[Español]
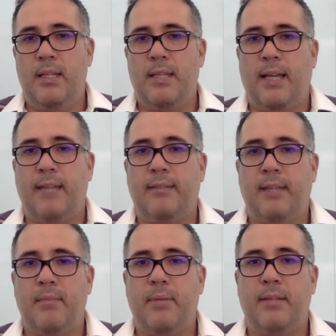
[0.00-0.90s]
ya que
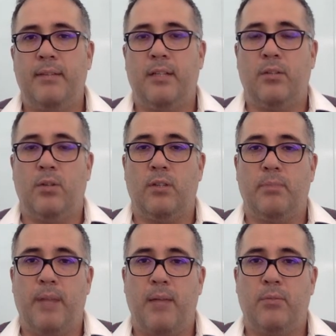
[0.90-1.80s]
siempre es cierto lo que
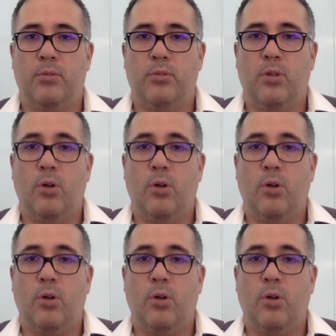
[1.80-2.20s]
esperamos.